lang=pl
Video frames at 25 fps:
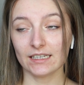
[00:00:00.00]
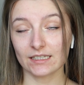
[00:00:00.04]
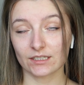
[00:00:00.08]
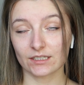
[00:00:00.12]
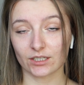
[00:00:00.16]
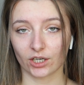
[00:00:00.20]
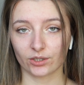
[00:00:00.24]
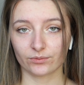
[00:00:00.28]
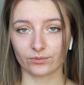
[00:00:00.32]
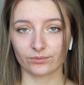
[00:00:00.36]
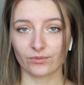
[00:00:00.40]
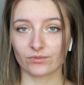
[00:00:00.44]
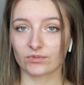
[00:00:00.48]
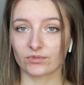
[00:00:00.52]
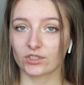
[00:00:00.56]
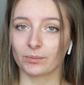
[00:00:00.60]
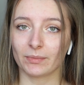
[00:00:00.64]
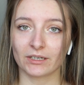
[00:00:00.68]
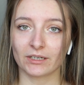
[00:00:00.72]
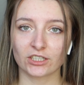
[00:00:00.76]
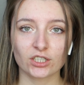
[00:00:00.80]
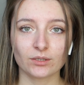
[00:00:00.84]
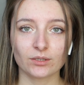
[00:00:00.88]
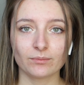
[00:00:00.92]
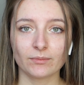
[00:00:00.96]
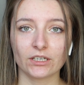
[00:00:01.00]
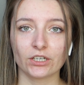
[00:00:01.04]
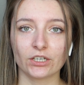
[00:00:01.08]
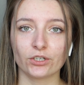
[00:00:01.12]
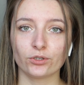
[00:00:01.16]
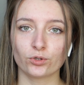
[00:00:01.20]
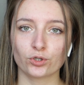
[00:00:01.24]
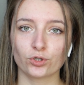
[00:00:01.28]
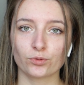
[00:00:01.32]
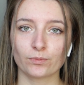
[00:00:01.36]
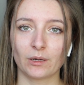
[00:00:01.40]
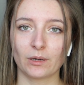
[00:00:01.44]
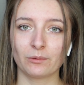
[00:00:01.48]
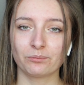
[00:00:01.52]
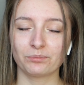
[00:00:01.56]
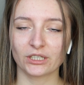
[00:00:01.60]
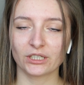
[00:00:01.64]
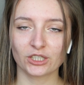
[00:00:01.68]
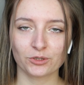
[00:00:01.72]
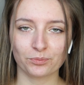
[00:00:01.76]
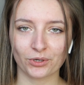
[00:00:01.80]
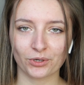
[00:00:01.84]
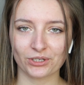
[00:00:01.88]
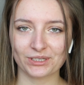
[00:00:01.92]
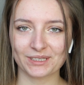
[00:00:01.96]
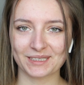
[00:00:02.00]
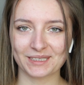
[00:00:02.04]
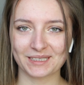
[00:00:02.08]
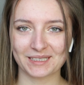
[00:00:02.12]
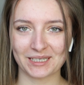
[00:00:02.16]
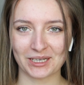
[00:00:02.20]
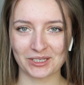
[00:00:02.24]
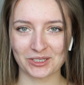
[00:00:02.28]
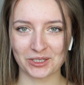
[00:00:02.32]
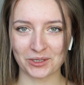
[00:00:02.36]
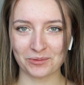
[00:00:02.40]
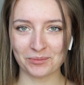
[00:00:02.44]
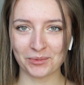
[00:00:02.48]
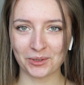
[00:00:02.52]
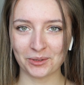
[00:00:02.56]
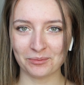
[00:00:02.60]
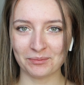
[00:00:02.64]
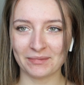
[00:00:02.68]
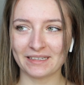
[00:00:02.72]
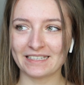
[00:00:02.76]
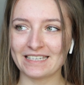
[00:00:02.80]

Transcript: I co? Zobaczymy, już mam 5% za sobą,